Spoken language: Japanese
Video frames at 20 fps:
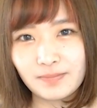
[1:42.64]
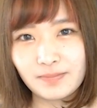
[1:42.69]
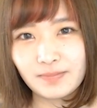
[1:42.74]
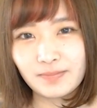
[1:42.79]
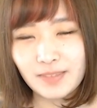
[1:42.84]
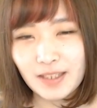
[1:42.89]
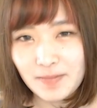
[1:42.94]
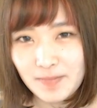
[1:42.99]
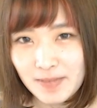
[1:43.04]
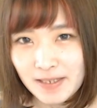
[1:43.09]

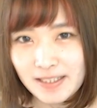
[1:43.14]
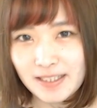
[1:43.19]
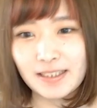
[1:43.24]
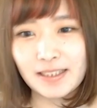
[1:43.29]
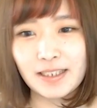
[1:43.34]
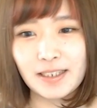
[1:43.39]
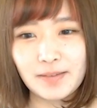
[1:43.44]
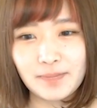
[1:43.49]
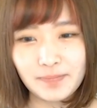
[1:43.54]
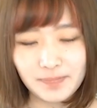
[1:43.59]
出ますか
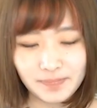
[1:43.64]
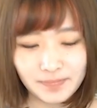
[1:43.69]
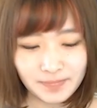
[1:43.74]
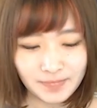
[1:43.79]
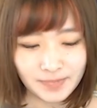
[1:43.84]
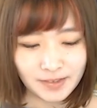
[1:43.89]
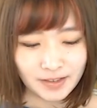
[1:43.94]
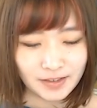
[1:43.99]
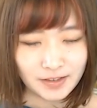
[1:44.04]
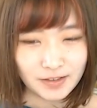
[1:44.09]
ら
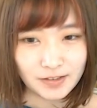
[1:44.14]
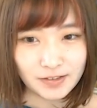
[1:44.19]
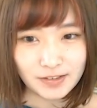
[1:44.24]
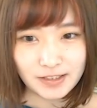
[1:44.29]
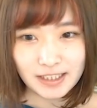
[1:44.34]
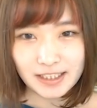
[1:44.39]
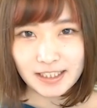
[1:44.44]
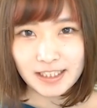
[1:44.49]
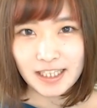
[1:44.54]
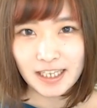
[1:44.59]
そし
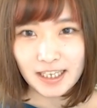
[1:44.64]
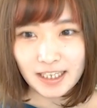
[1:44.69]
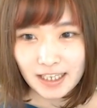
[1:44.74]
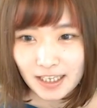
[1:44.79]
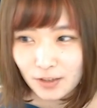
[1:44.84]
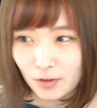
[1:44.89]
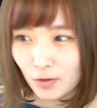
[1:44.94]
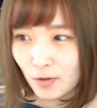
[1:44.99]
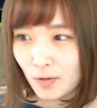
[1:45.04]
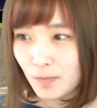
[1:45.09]
て着せ替
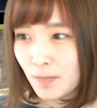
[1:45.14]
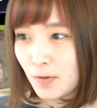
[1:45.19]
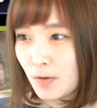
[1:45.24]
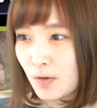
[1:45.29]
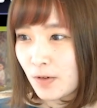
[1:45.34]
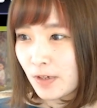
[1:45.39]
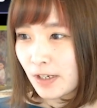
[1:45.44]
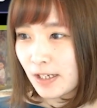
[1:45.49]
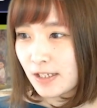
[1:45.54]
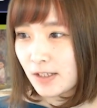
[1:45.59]
えドロップ
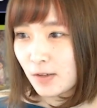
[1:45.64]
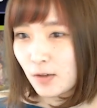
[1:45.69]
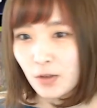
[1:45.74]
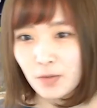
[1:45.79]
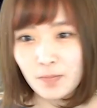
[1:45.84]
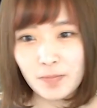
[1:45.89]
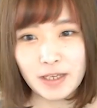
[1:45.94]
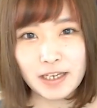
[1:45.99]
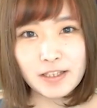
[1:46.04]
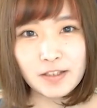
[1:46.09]
今回すごい
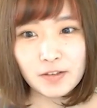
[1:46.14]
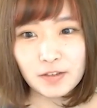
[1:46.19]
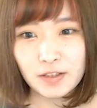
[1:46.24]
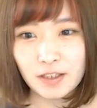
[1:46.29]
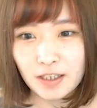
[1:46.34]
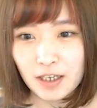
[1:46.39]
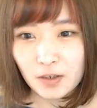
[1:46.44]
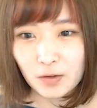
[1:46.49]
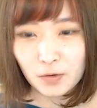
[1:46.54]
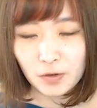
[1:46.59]
見やすくて
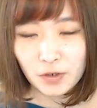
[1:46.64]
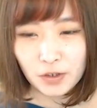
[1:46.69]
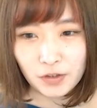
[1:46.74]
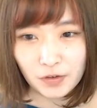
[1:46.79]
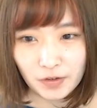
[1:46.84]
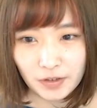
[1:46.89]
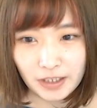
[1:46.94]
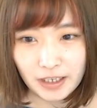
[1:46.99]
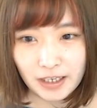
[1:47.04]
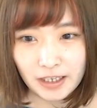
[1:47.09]
かっこいいの
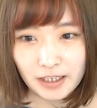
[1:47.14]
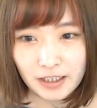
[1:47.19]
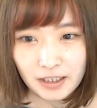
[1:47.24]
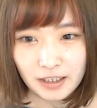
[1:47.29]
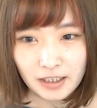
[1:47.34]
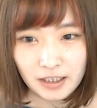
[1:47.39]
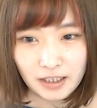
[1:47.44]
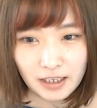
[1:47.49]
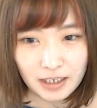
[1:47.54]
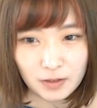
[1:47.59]
よね
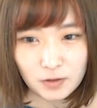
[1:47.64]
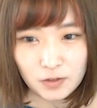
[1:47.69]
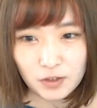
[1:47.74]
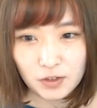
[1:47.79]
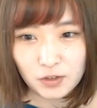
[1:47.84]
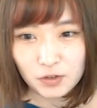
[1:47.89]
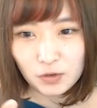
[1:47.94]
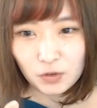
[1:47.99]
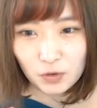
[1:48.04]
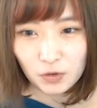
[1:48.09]
あの
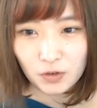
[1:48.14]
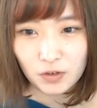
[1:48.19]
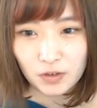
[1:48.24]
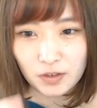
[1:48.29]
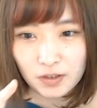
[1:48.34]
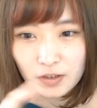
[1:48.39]
スート